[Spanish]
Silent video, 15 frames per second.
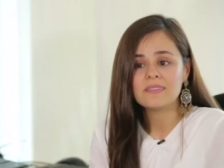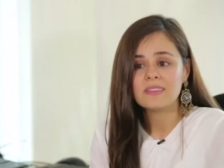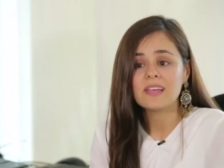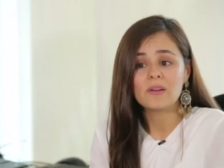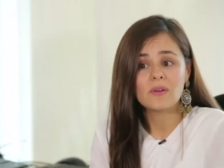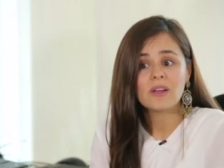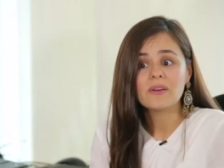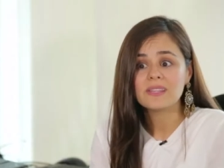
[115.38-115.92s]

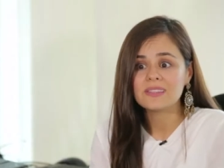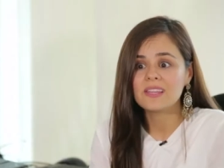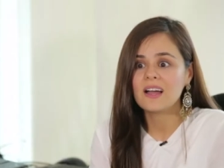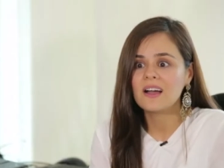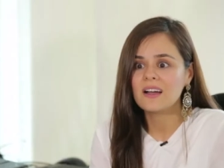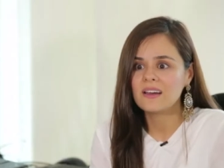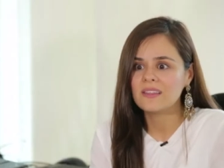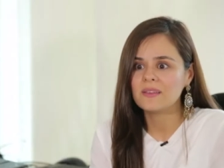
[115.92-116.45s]
Tengo la
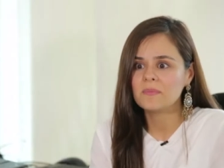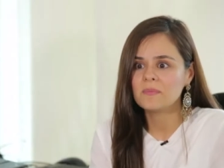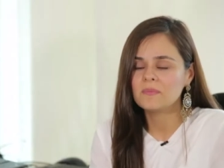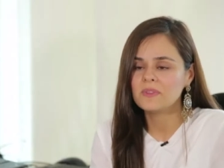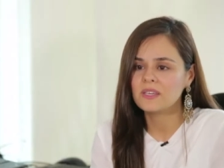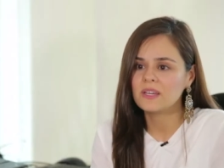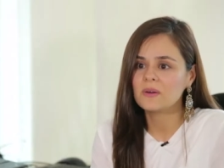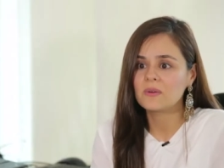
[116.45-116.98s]
ventaja
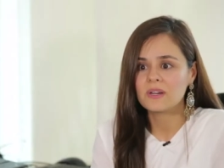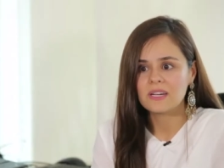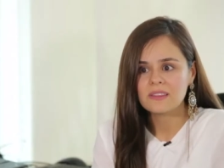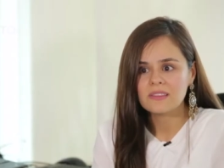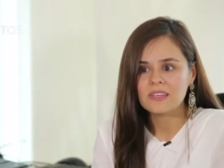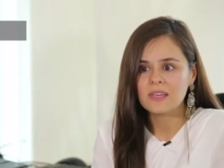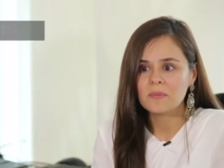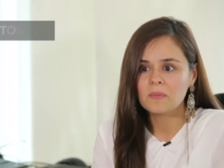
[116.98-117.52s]
de, ahorrar
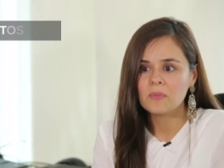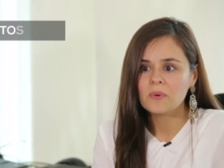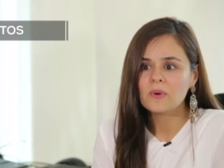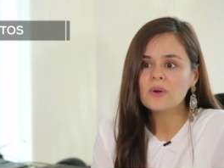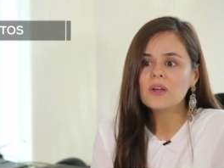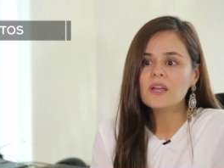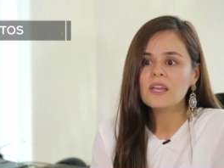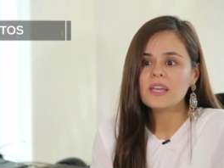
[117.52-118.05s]
tiempo
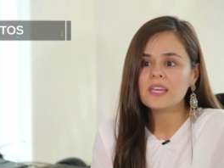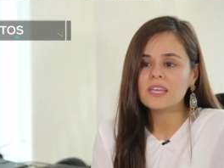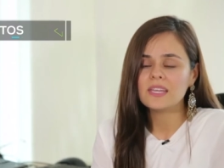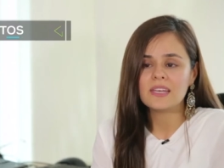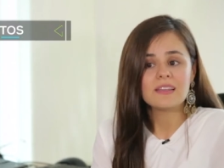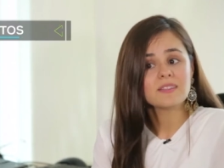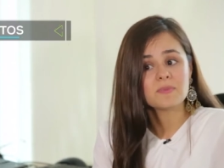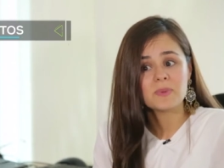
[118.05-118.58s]
en
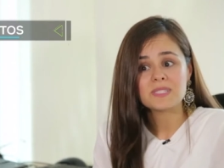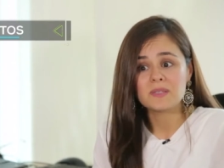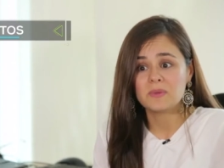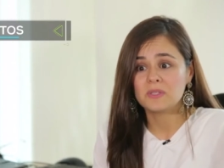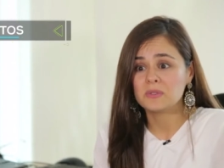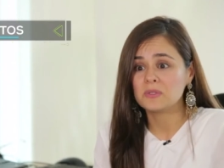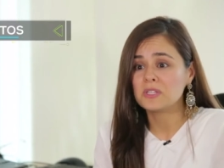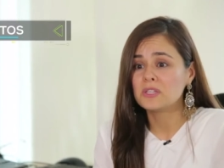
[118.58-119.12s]
el
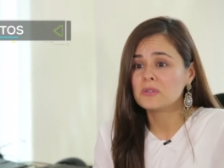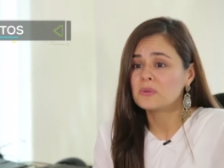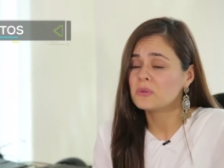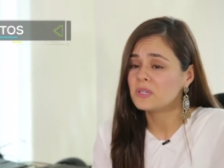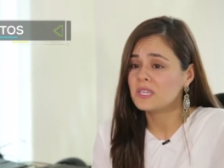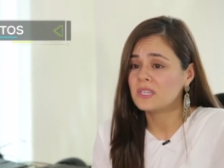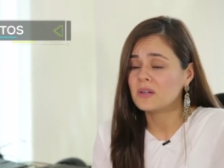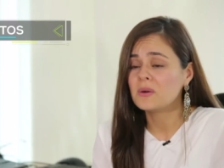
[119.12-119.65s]
desplazamiento tanto de
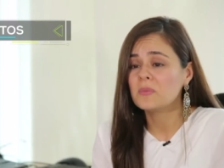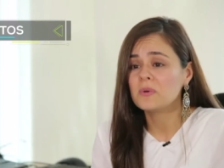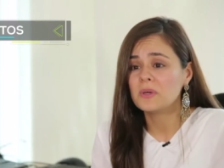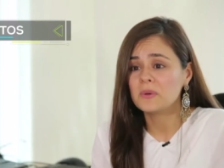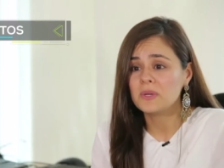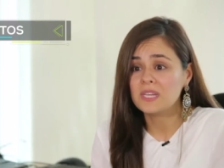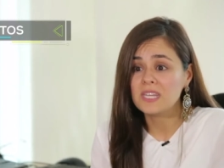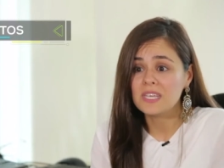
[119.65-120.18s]
ida como de
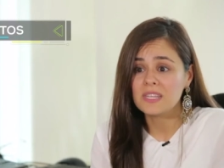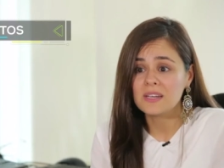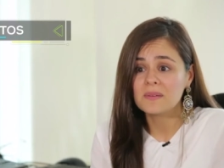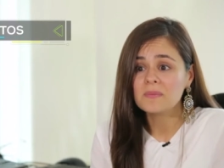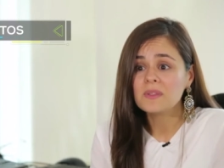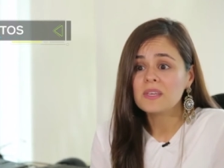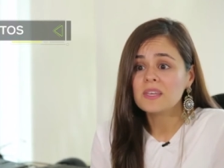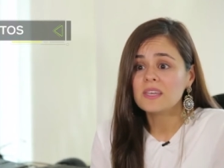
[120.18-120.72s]
venida.
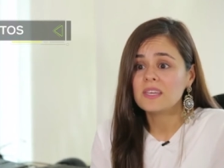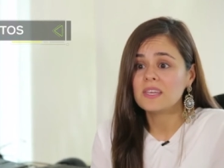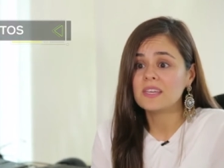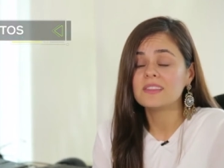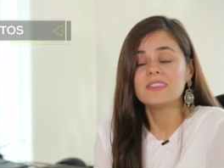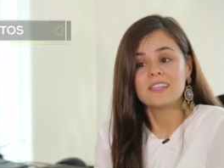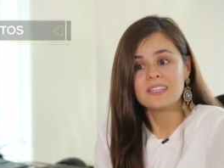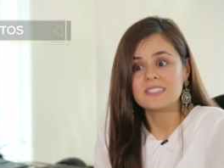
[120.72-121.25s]
Eh,
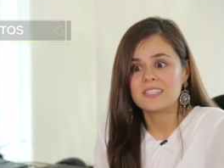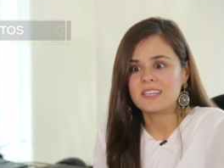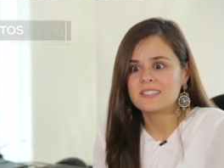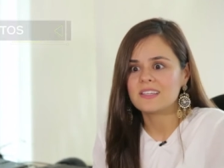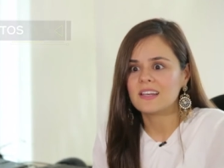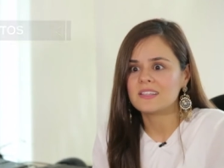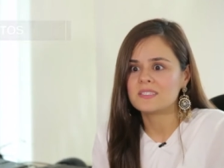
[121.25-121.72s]
tres días a la